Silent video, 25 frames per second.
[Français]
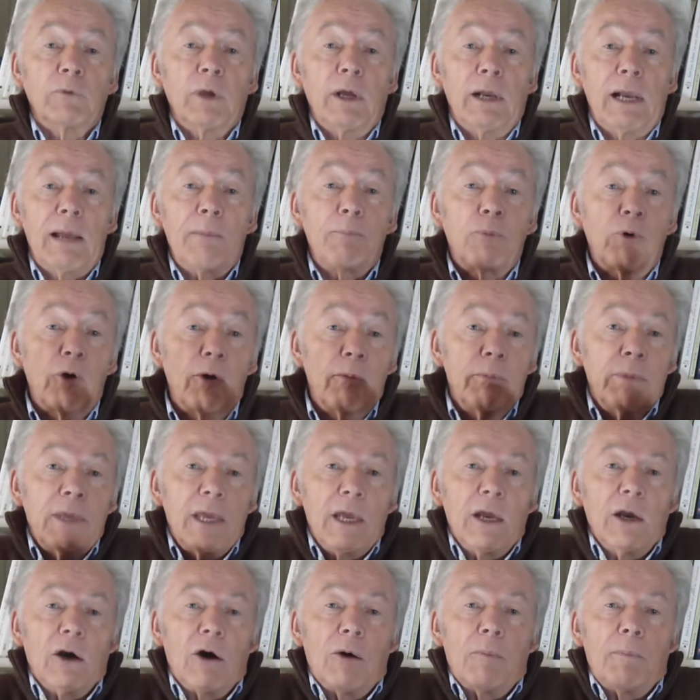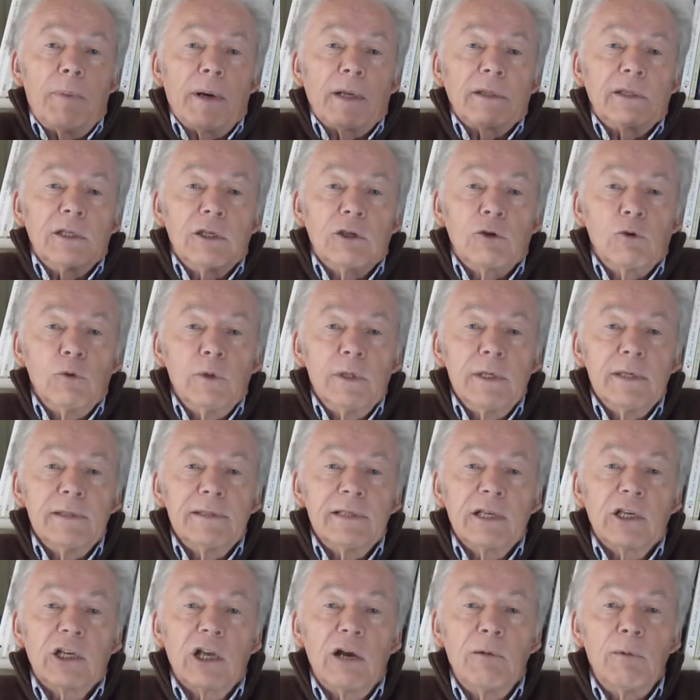La première en particulier,
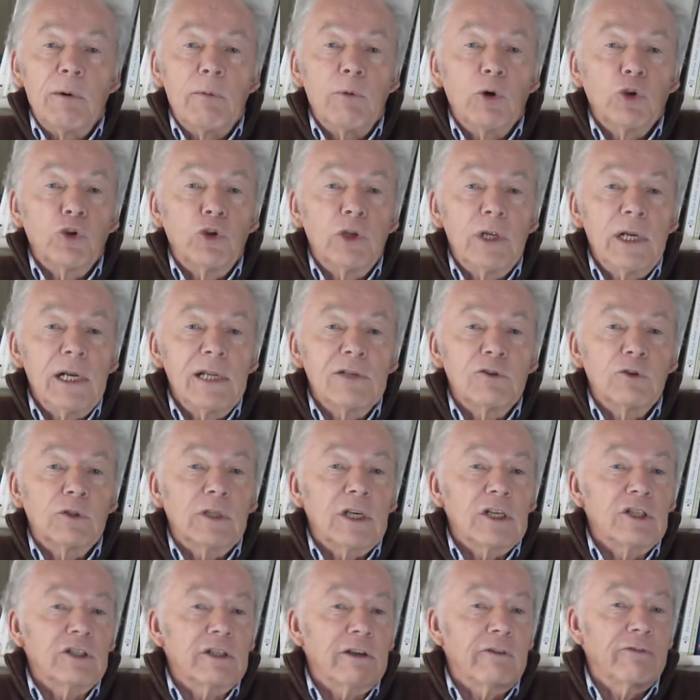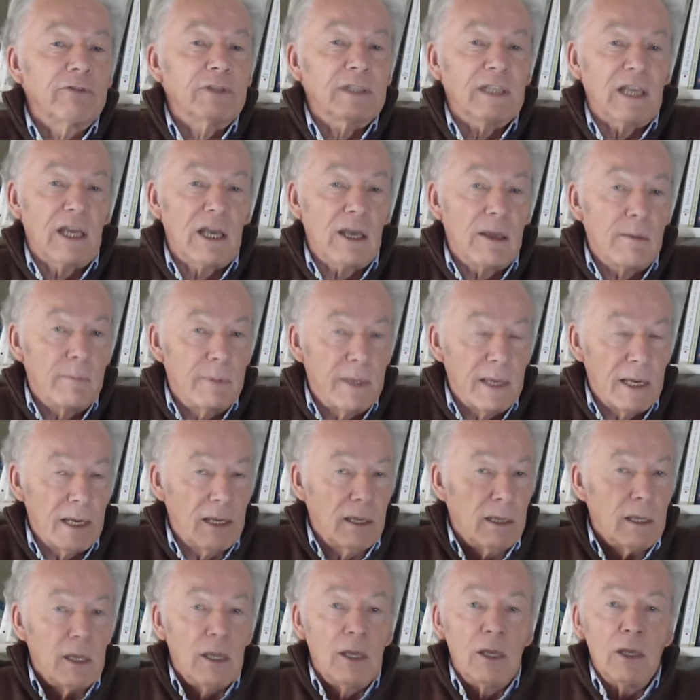c'est qu'à un moment donné, les otages savent très
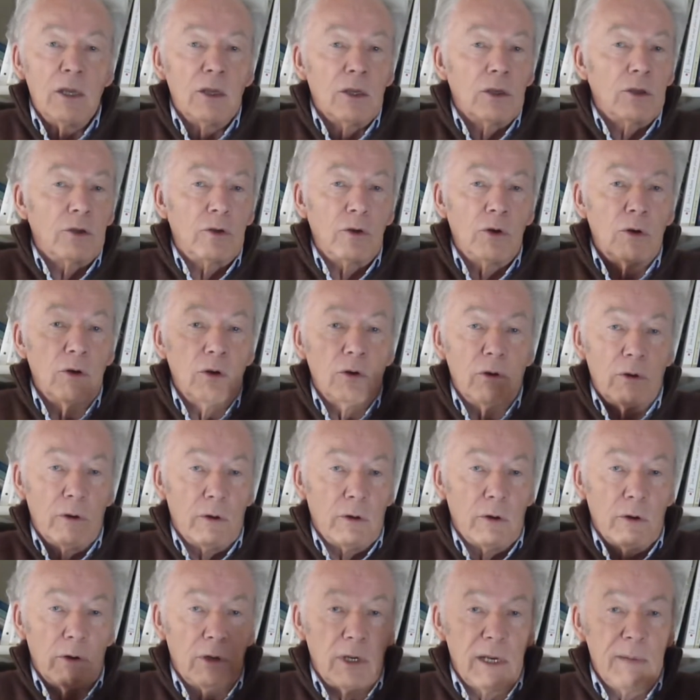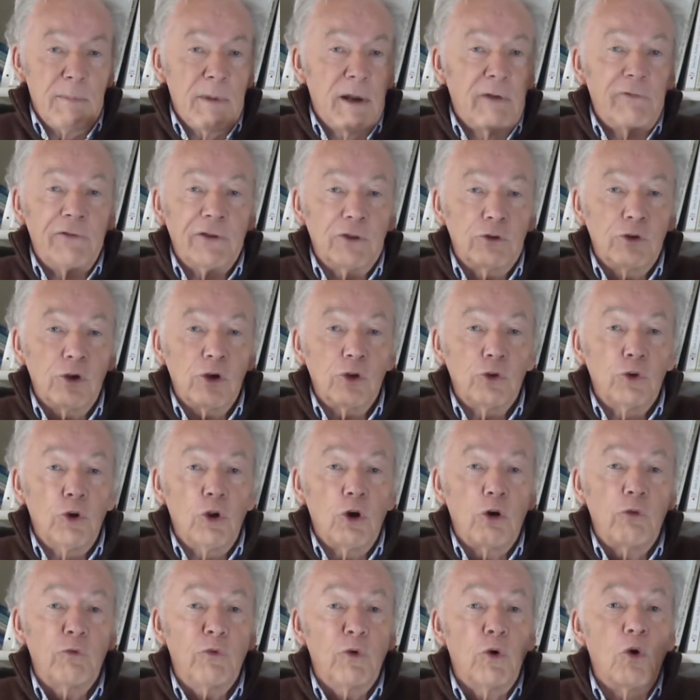bien que euh, les malfaiteurs ne
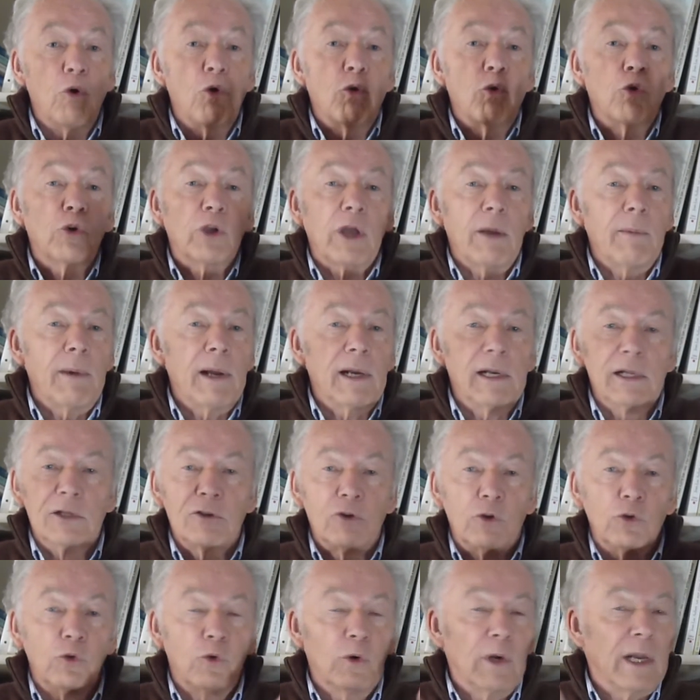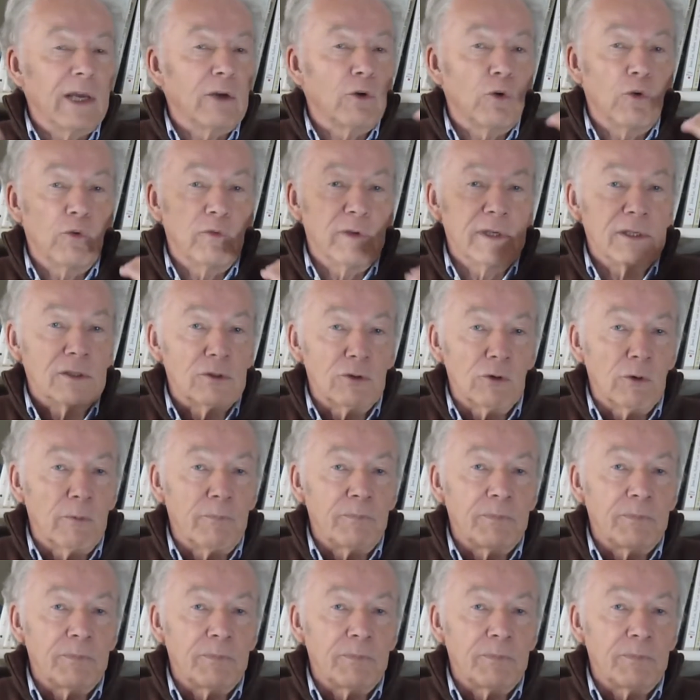leur feront aucun mal. Ils en ont la conviction.